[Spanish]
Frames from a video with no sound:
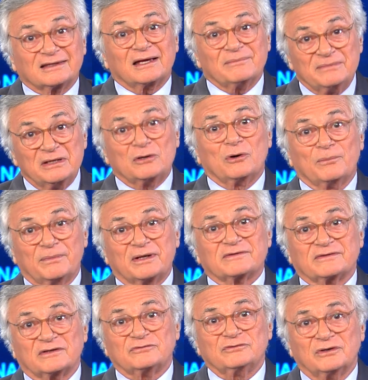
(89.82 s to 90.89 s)
es mi
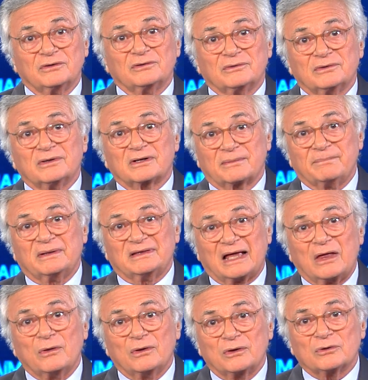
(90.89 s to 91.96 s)
conversación con el
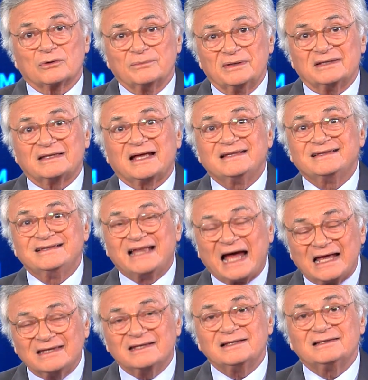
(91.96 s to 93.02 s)
respetado economista
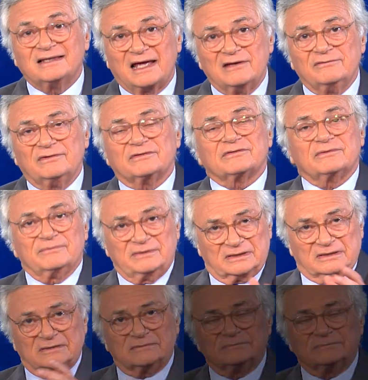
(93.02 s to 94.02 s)
Daniel Davis. Miren.